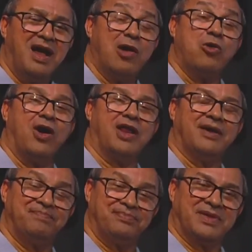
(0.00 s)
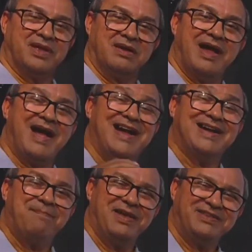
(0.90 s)
Agora, a
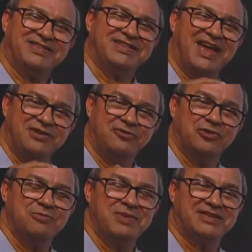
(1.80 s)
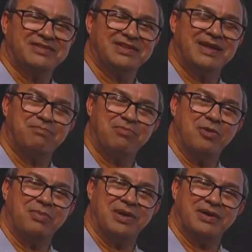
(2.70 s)
capacidade volumétrica da
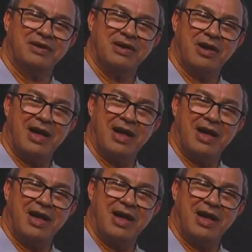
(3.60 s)
bomba,